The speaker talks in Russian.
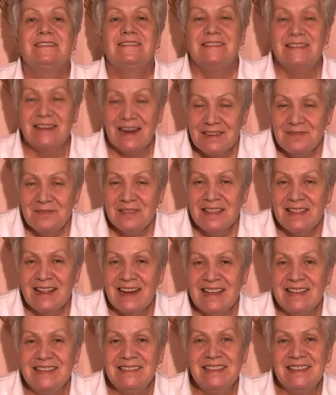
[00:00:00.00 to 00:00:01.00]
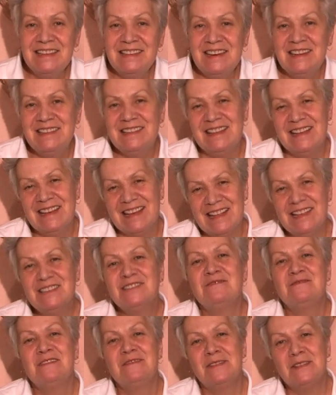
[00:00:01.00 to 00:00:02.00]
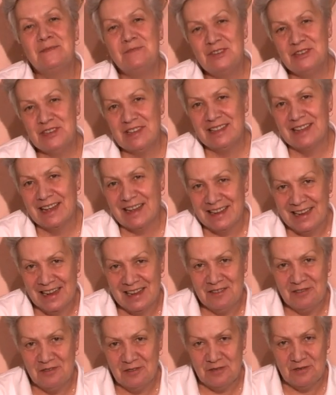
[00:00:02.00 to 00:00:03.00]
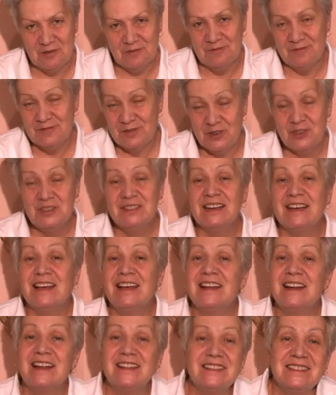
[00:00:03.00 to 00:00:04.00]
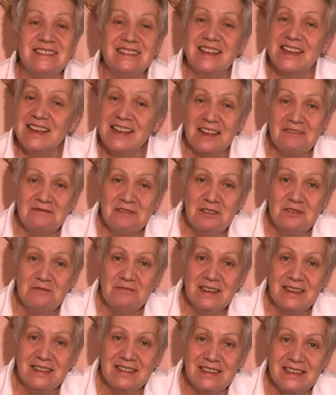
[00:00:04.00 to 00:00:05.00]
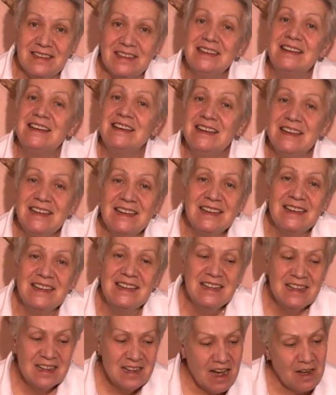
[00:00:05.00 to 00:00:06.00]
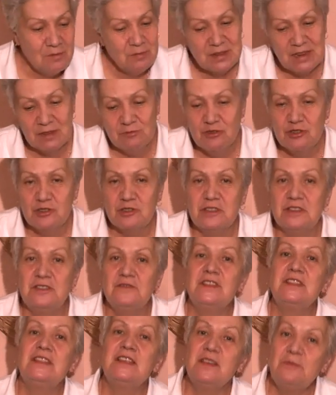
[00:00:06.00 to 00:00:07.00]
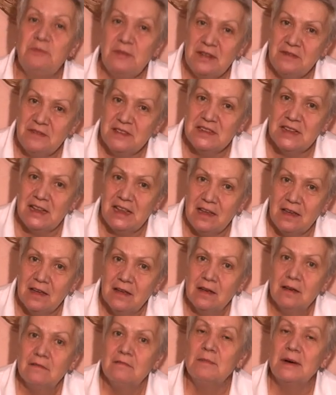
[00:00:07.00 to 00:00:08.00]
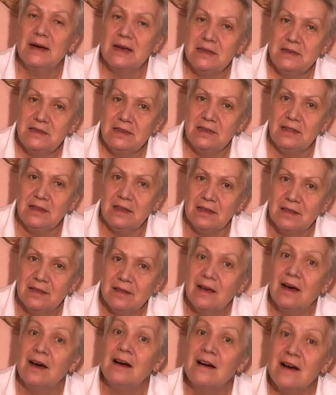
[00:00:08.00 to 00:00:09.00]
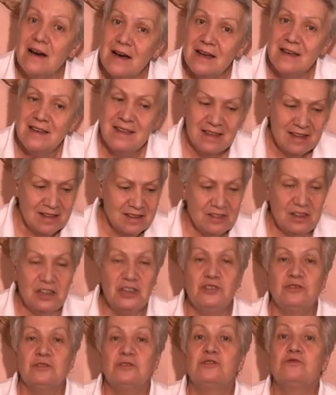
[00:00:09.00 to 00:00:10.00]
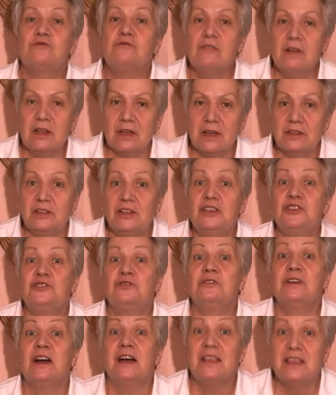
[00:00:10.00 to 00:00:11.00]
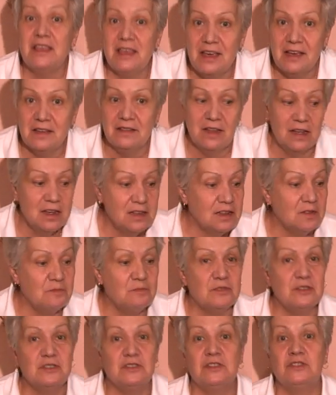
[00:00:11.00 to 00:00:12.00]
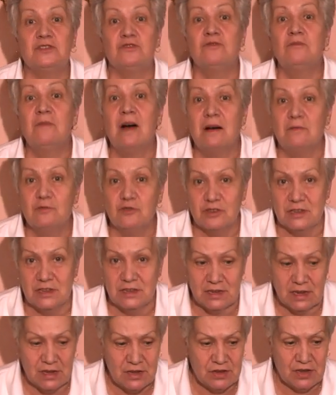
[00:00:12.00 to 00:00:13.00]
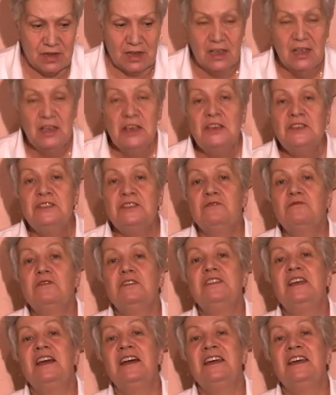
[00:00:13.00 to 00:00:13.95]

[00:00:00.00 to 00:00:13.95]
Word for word: Здравствуйте, дорогие телезрители и, конечно, мои подписчики на канале YouTube. Че я такая радостная, как вы думаете? А, а потому что цветы привезли в магазины. Ага. Да еще сколько, да еще каких, да это просто с ума можно сойти. Сегодня